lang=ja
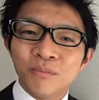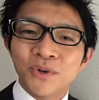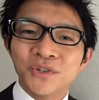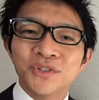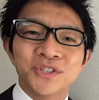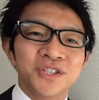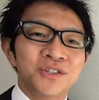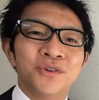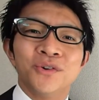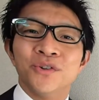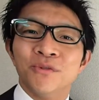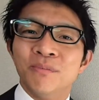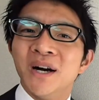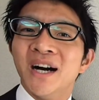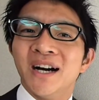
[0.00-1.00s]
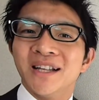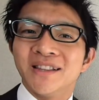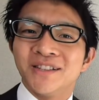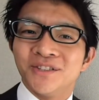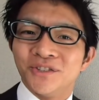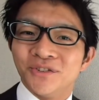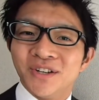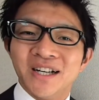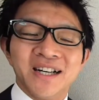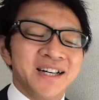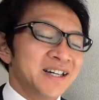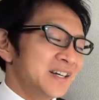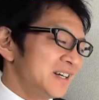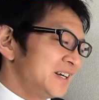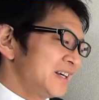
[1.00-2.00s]
物志向のバーっていうの
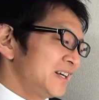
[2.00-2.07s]
は、